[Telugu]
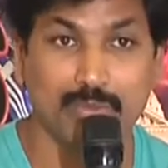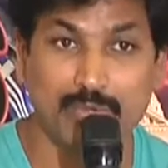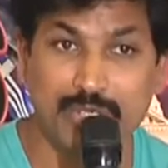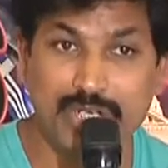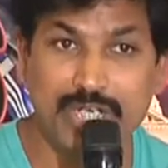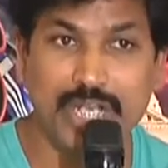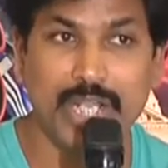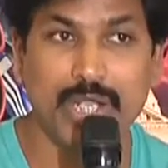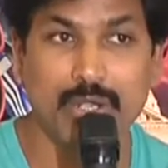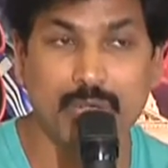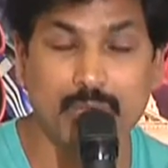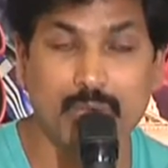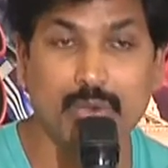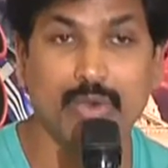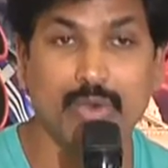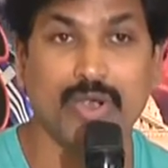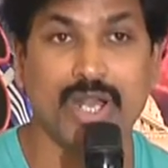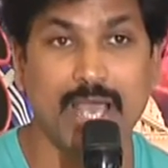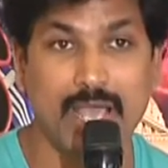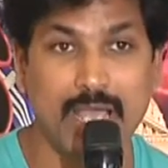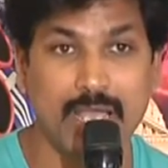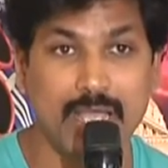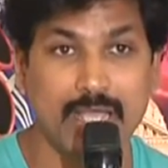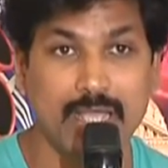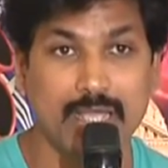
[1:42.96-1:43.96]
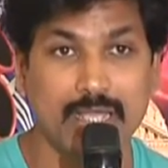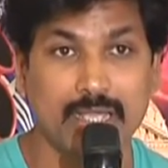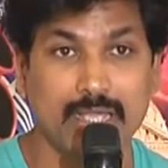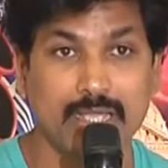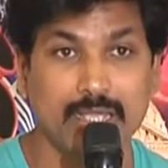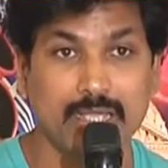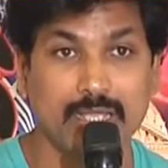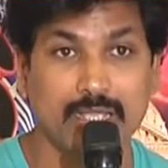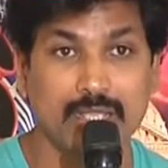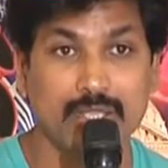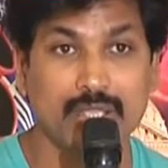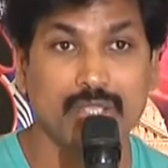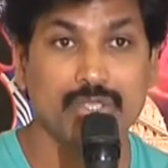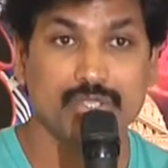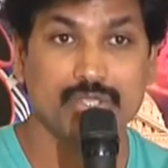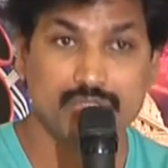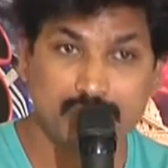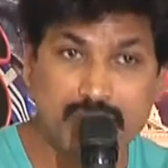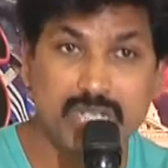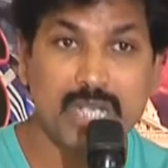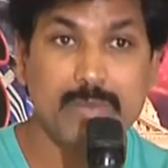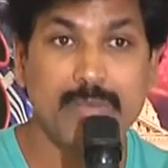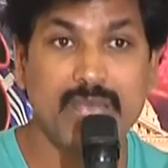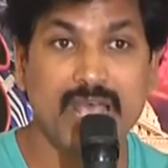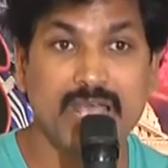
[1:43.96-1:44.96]
ఉండి కూడా
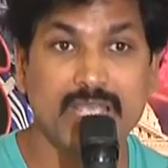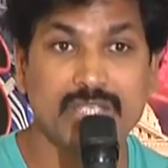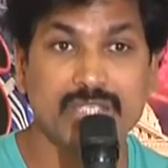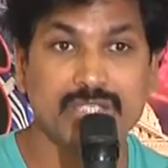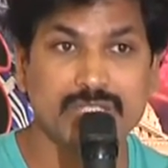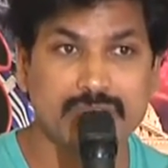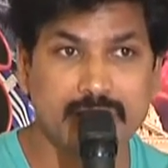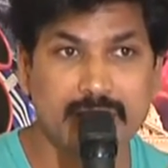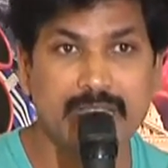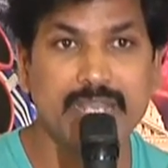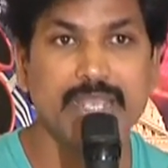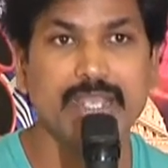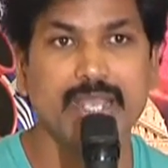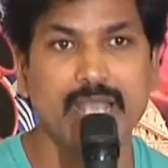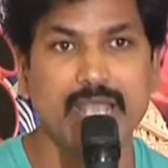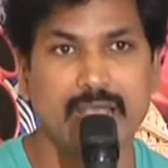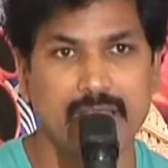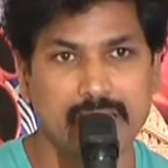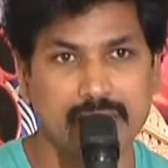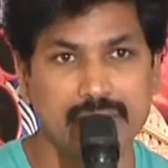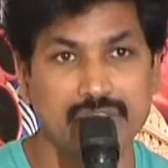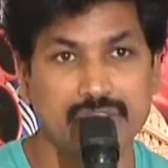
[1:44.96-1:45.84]
సినిమా స్టడీగా